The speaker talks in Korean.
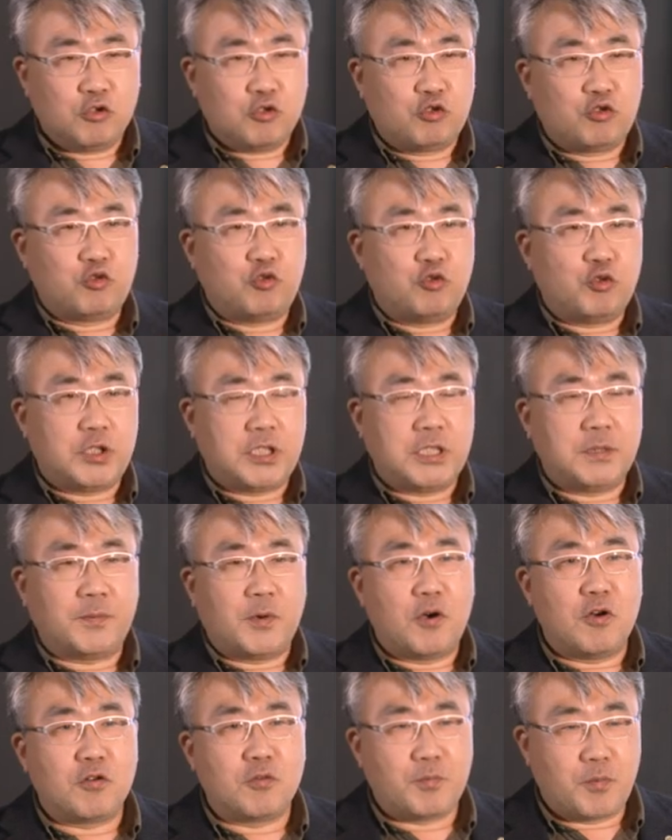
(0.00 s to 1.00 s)

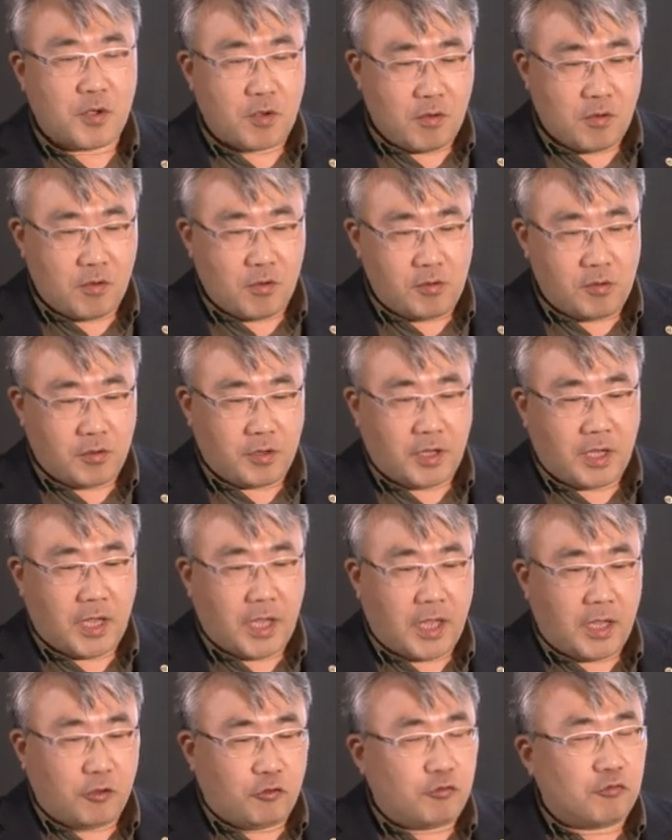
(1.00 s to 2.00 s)
수십억
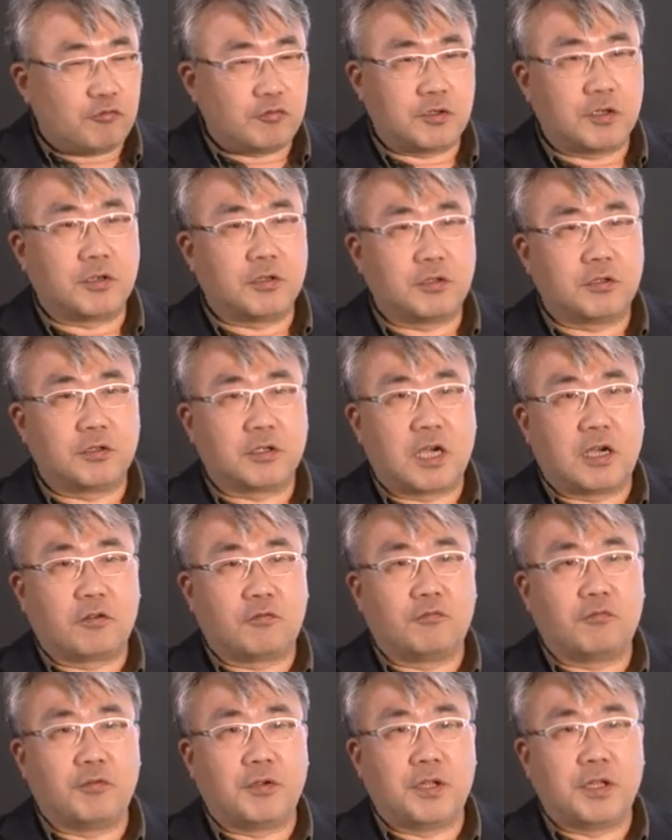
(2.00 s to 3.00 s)
명의 유저를
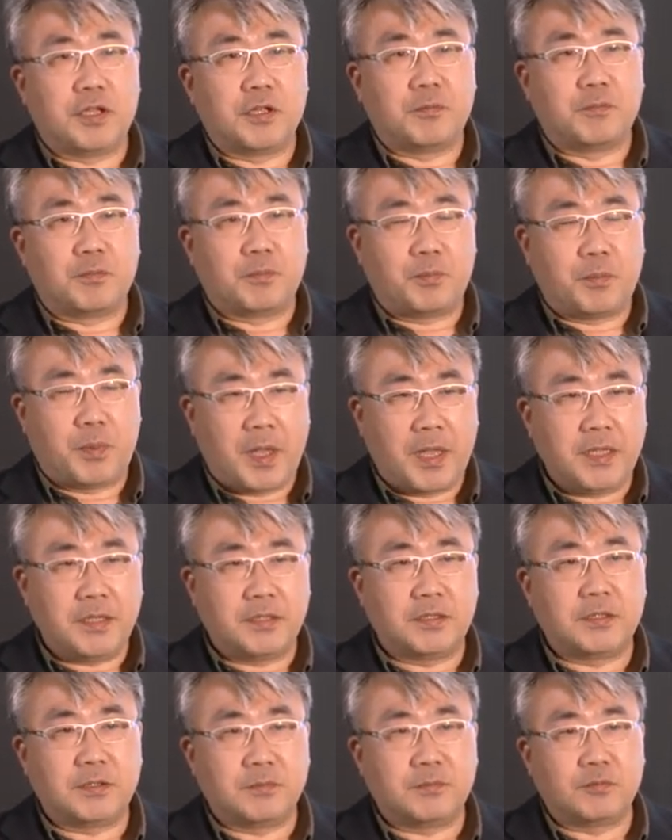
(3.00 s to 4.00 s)
갖고 있는
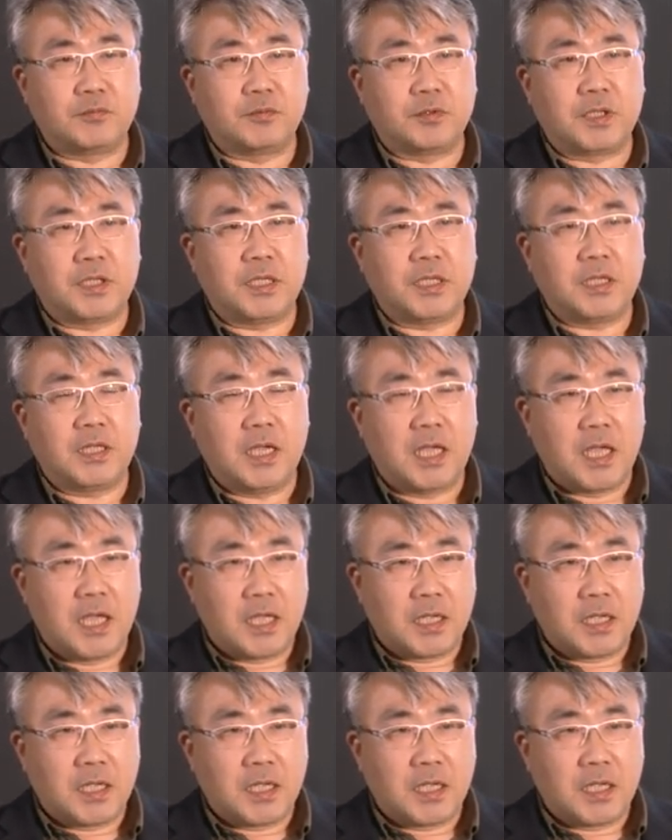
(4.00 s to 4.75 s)
페이스북이